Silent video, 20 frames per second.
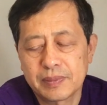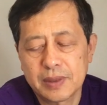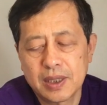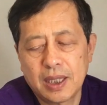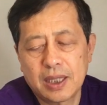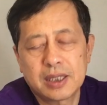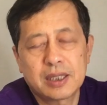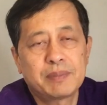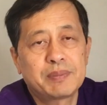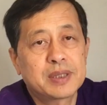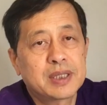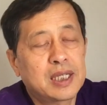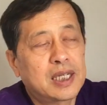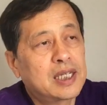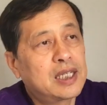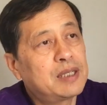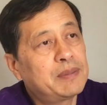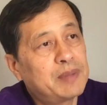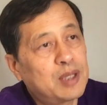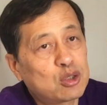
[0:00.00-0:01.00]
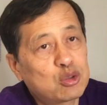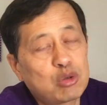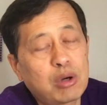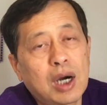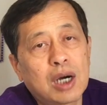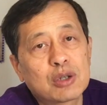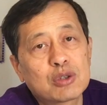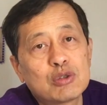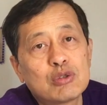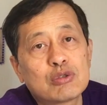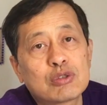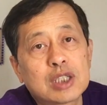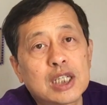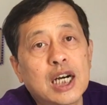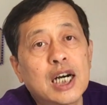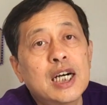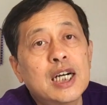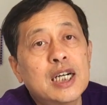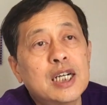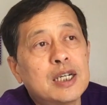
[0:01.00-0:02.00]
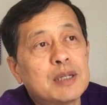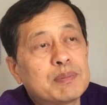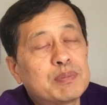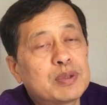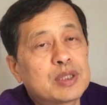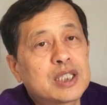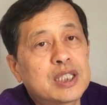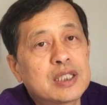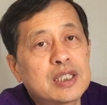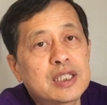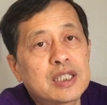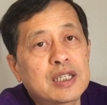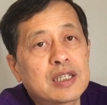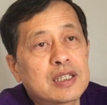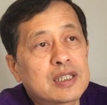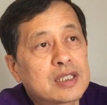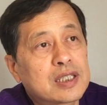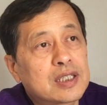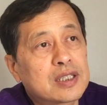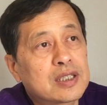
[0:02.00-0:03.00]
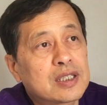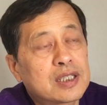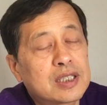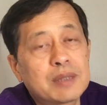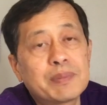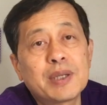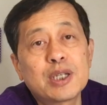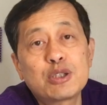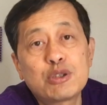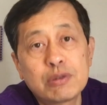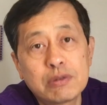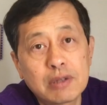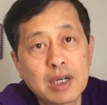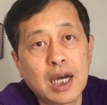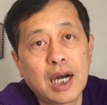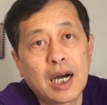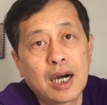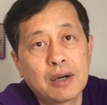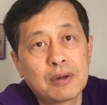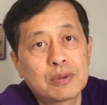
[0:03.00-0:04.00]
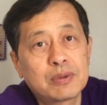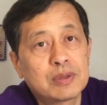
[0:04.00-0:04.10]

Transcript: 啊，那么这个里面闯入者不仅仅是识别区了啊，